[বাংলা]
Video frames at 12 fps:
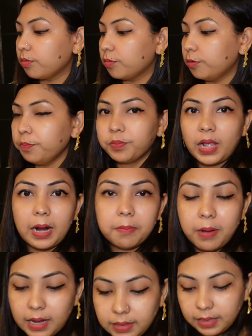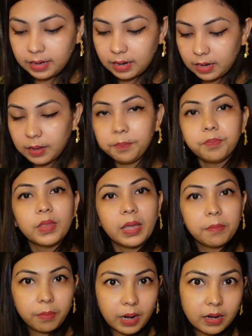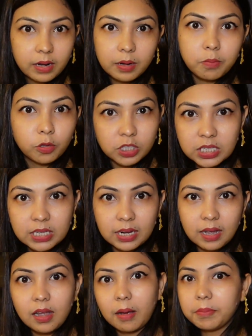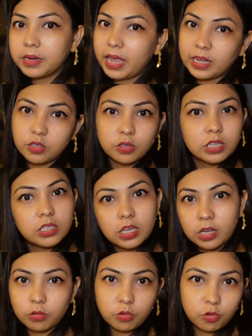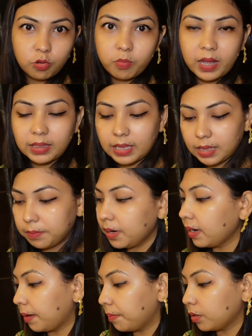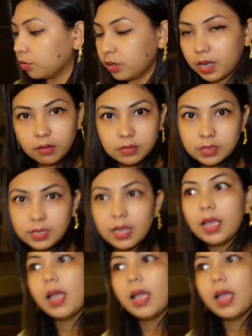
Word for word: করব আর ভাত এখানে পার হেড পঞ্চাশ টাকা আপনি একজনের যে কতটুকু ভাত খেতে পারেন একবার তো দেওয়া হয়েছে